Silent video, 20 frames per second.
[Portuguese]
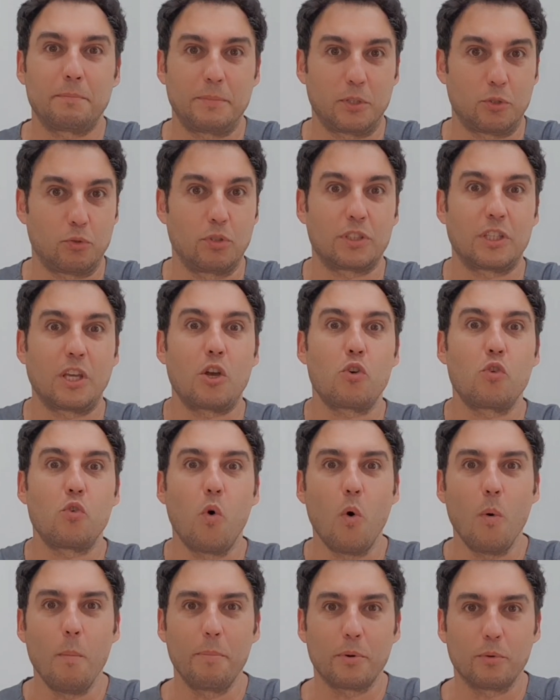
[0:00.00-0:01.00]
pessoas que
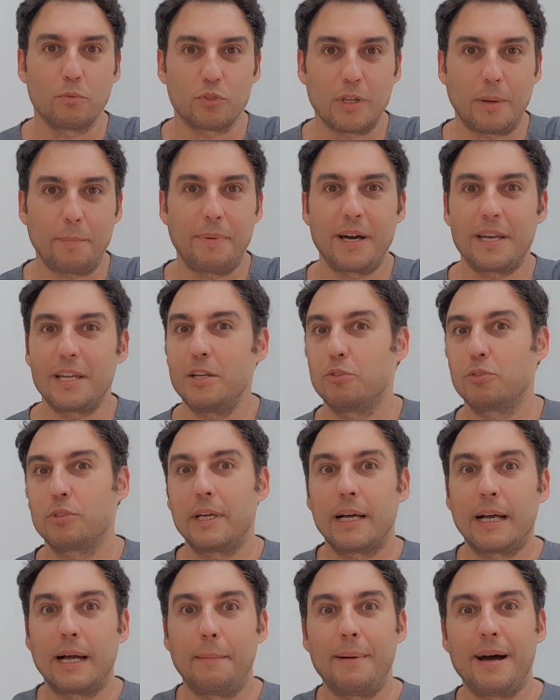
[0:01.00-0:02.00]
compram os aparelhos
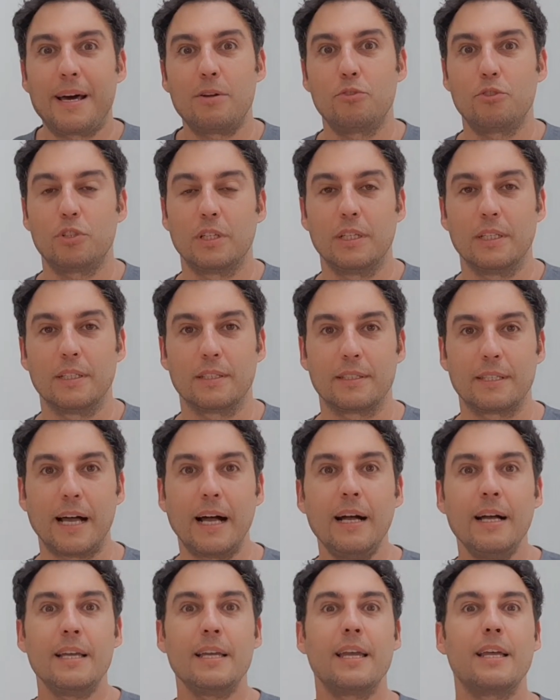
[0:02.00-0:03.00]
que acabaram de
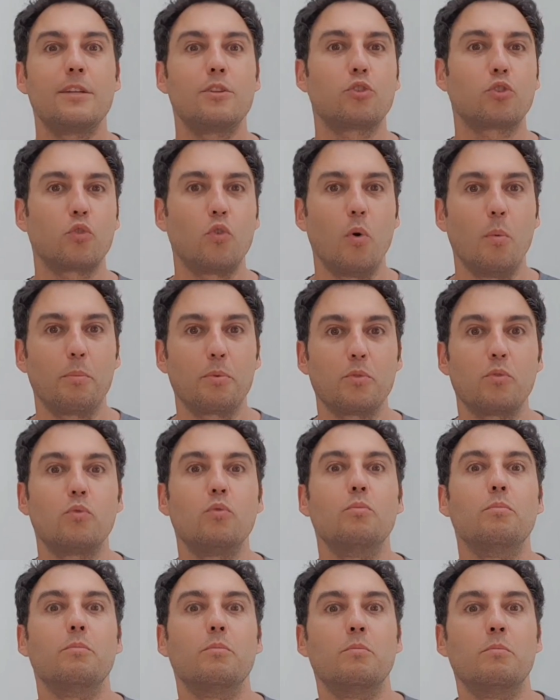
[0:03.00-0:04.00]
lançar, eles compram
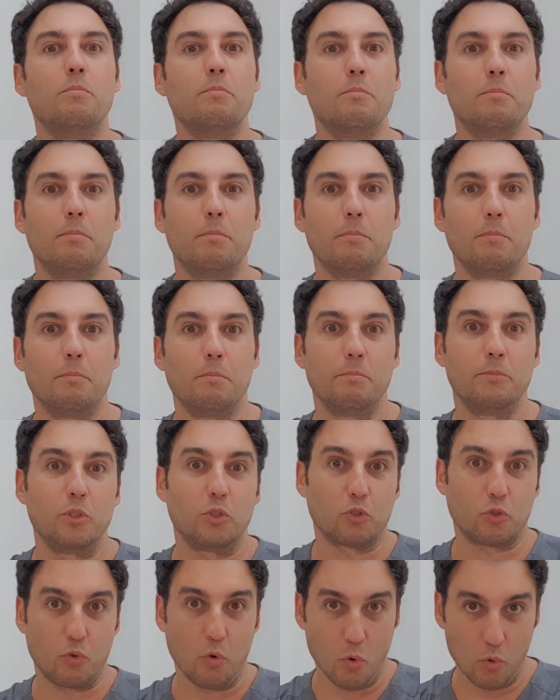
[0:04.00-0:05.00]
com um
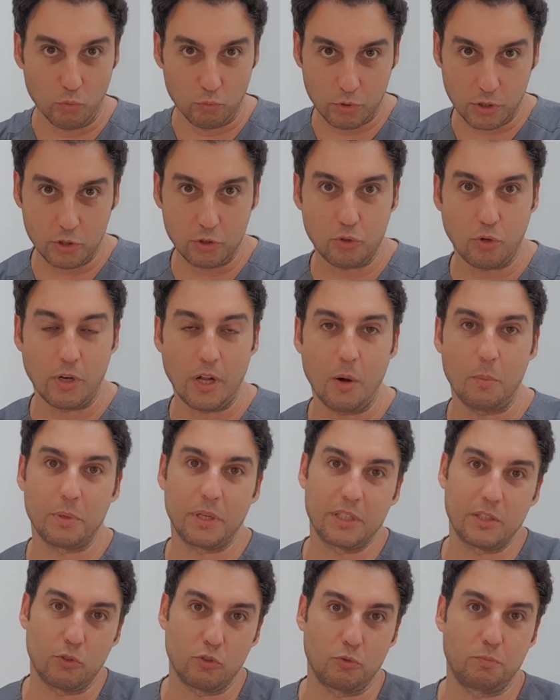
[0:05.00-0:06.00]
desconto adicional,
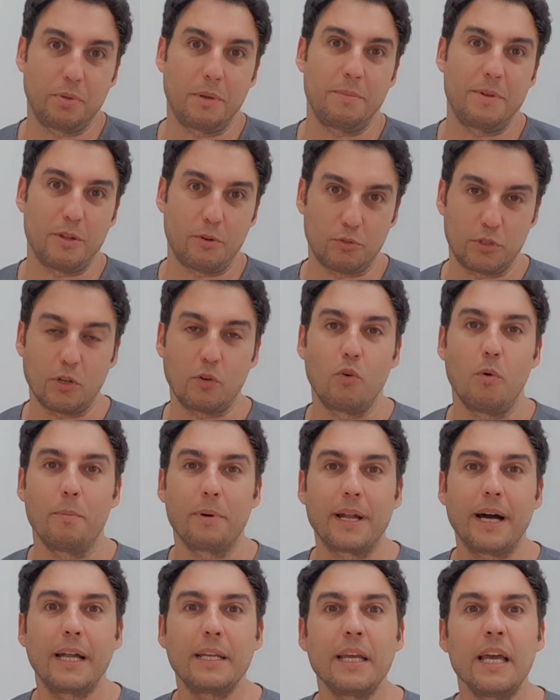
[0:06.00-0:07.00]
porque são os primeiros a
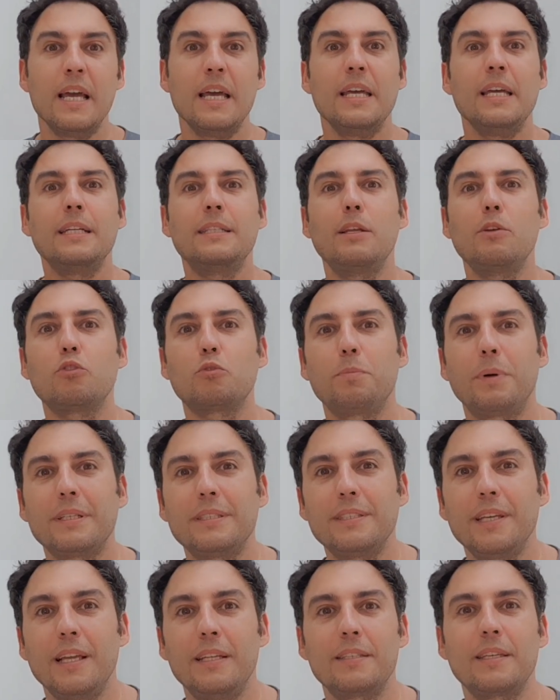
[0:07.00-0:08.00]
comprarem, e tem os
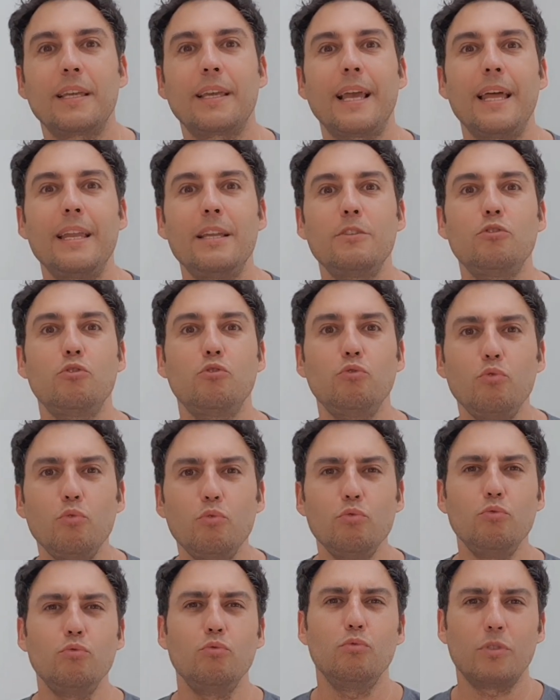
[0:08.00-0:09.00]
pacientes que querem
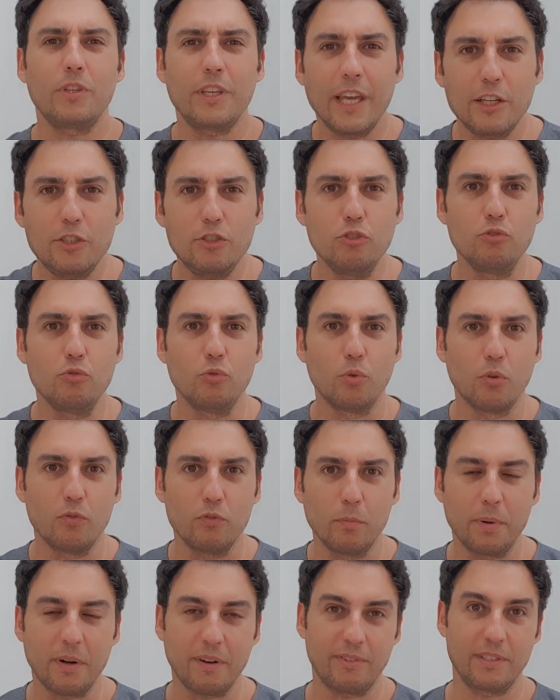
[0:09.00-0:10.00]
tudo que é de
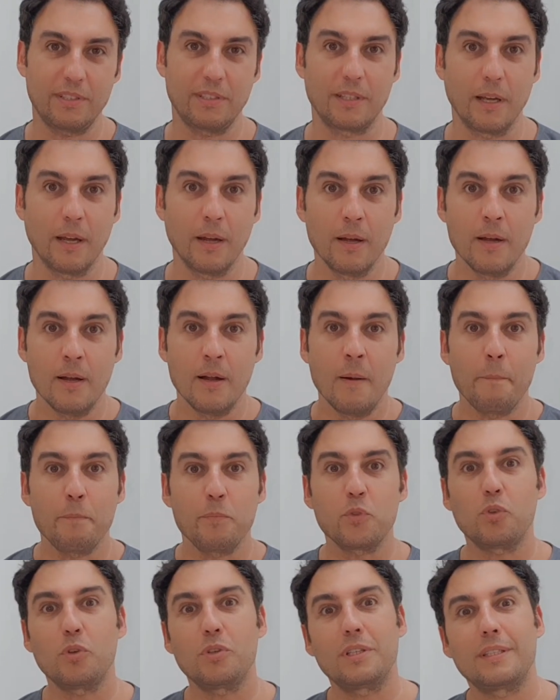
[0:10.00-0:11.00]
novo para fazer.
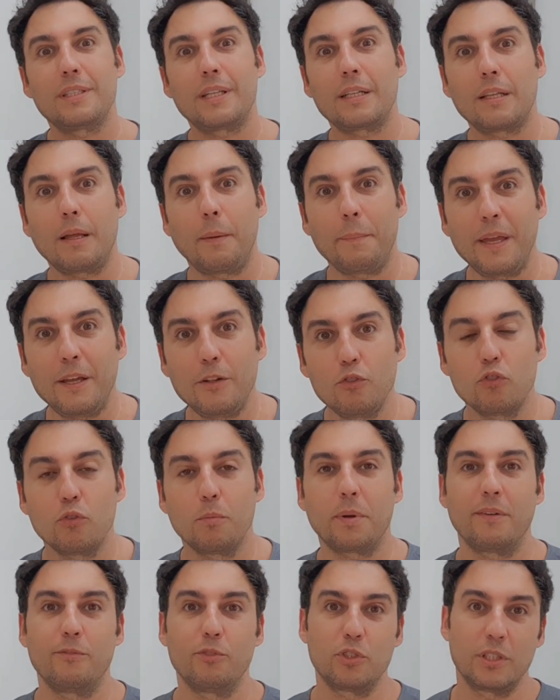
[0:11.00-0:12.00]
Então, esse tratamento
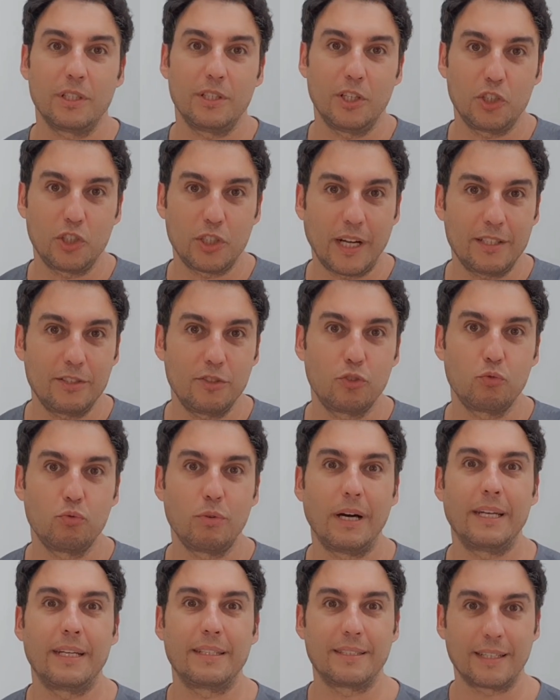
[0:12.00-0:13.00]
para você deixar de
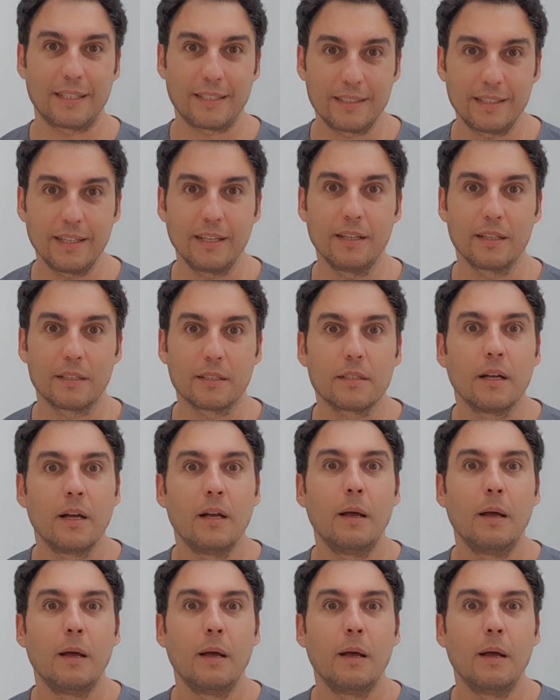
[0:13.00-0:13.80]
suar nas axilas,